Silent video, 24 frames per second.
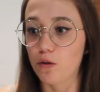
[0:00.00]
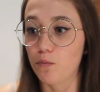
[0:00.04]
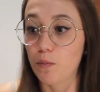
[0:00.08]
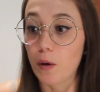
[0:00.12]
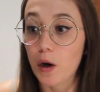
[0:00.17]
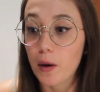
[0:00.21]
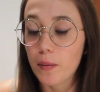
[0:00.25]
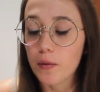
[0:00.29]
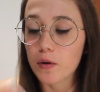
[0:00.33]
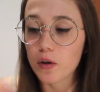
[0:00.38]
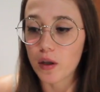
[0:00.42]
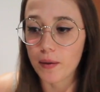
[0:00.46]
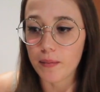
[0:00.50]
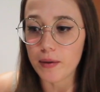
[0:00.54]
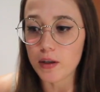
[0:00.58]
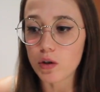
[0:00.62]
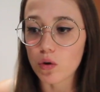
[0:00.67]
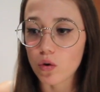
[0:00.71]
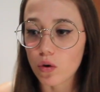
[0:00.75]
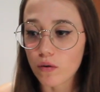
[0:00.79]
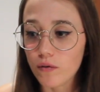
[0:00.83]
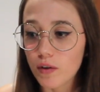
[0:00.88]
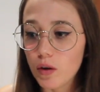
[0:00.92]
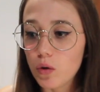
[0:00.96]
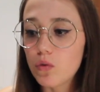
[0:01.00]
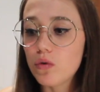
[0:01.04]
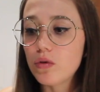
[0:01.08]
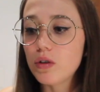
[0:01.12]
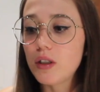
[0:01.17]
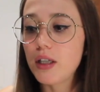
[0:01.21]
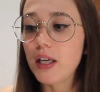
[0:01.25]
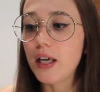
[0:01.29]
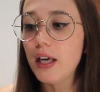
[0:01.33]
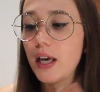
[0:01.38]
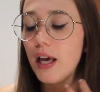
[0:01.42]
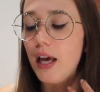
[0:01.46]
perlomeno da me sono
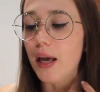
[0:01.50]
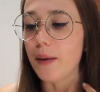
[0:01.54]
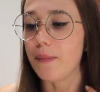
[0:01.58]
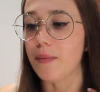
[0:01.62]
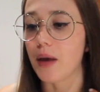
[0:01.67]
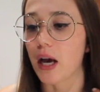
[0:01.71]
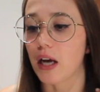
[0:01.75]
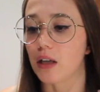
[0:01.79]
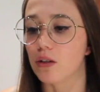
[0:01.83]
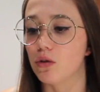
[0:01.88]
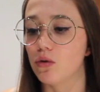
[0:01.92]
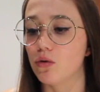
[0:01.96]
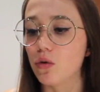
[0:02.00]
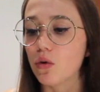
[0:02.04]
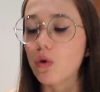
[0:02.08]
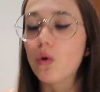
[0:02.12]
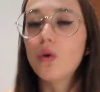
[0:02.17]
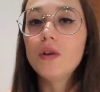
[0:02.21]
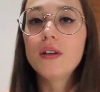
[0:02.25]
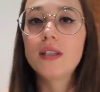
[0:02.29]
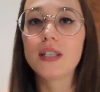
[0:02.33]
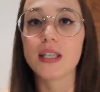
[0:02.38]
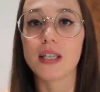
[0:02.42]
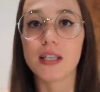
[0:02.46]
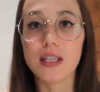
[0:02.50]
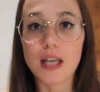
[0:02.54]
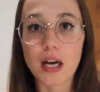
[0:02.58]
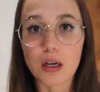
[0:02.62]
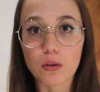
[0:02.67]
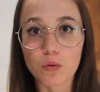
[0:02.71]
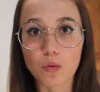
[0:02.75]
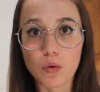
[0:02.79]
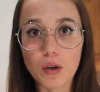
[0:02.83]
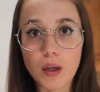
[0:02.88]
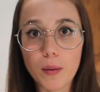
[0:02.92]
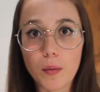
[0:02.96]
venuti e mi hanno
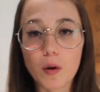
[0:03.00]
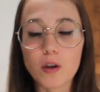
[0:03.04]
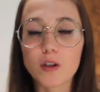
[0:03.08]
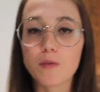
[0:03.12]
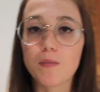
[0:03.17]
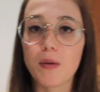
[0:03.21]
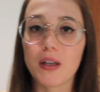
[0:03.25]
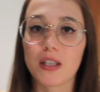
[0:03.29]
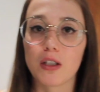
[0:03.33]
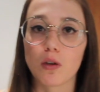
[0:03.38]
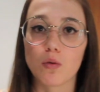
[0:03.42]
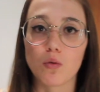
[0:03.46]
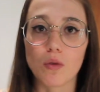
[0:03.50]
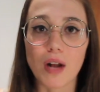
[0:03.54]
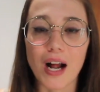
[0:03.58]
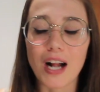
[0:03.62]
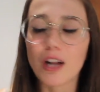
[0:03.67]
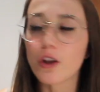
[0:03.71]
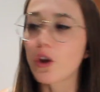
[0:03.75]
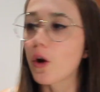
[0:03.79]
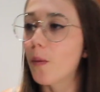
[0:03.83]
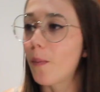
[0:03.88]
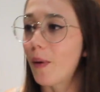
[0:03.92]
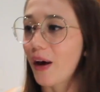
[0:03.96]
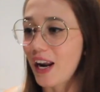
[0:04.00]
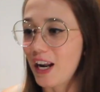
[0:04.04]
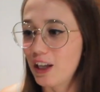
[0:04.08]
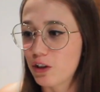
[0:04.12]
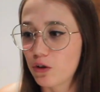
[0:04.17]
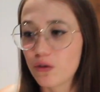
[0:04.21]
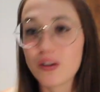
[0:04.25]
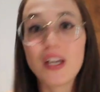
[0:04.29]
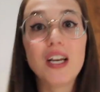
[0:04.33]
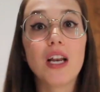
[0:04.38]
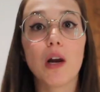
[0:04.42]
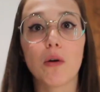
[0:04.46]
consigliato un libro rispetto ad un altro,
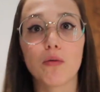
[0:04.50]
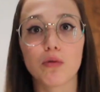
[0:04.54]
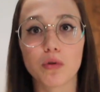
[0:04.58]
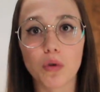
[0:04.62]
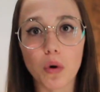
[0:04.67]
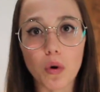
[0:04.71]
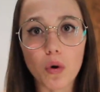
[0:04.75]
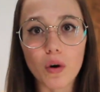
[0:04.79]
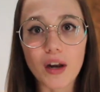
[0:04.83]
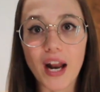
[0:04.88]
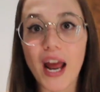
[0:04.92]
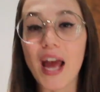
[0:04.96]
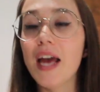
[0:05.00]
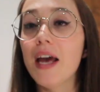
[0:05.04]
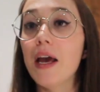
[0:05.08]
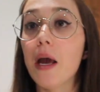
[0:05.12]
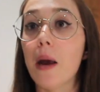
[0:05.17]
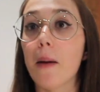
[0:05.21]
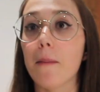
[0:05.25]
parlato dell'autore,